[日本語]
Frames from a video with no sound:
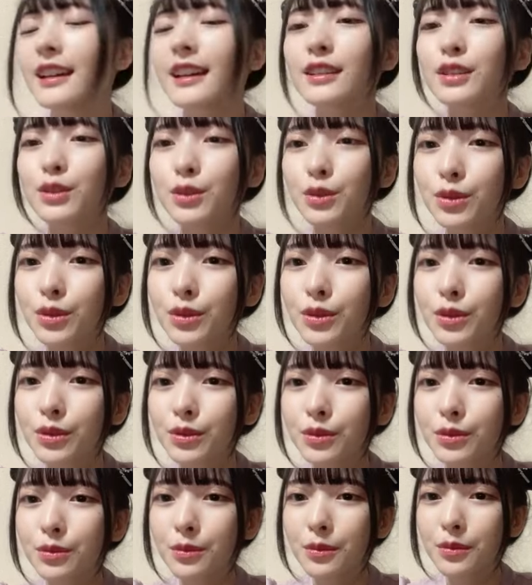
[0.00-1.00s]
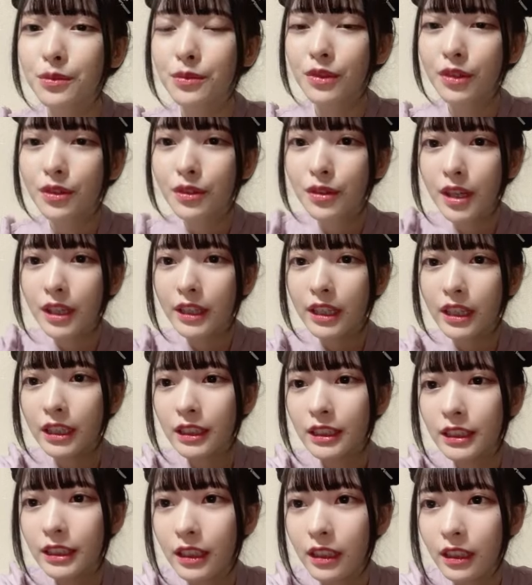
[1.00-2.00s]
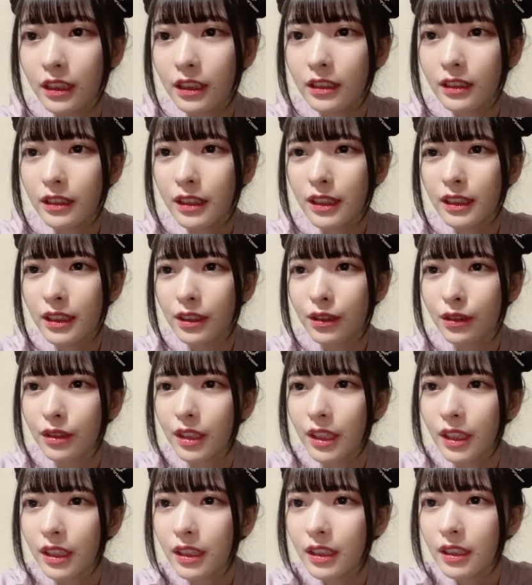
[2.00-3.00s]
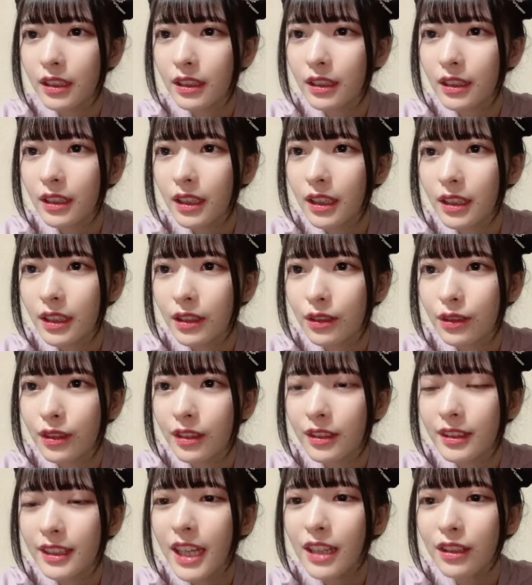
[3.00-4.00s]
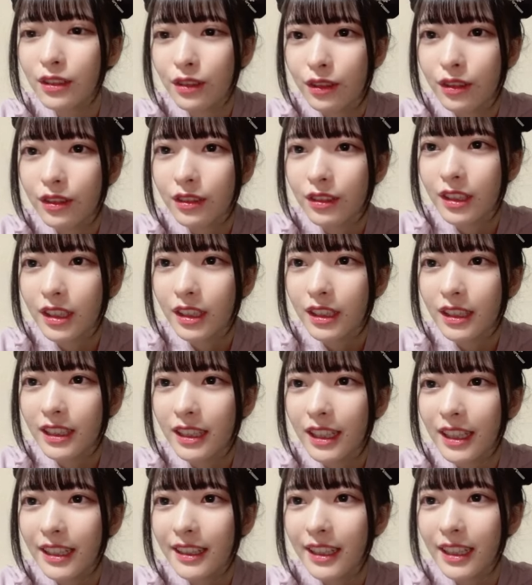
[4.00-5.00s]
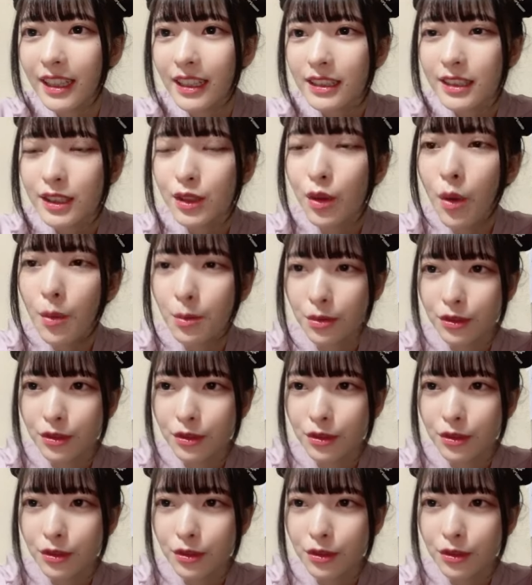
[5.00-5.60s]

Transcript: あとうわなんか来たなんだろうこれなんだろう暖炉なんかストー